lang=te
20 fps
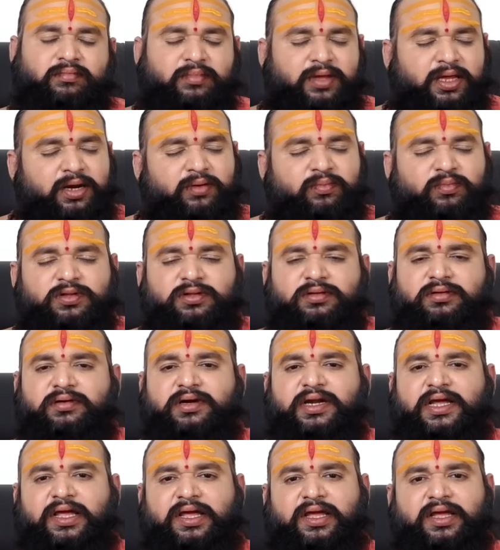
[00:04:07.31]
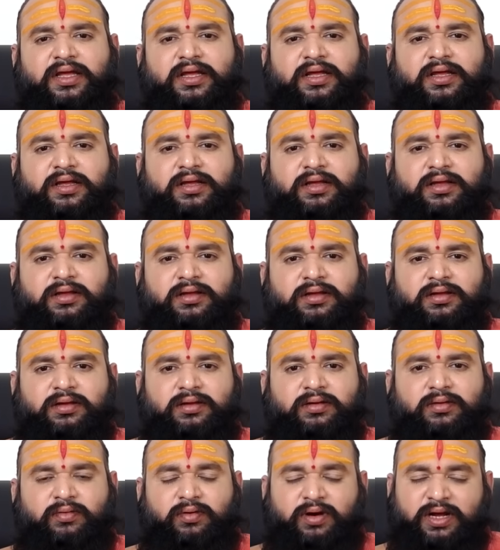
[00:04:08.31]
మీరు ముందుండి
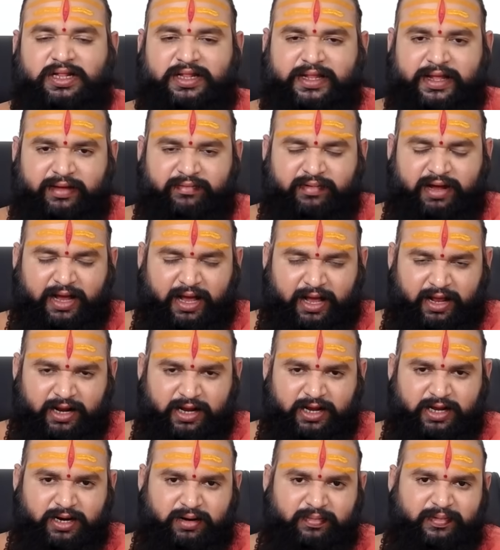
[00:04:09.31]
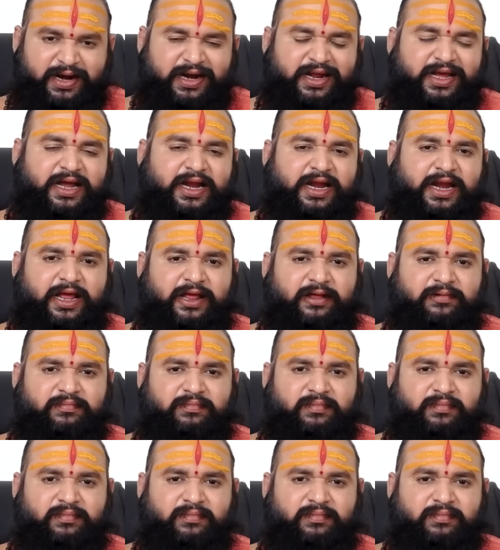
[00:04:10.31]
ఒక దైవ కార్యక్రమాన్ని కానీ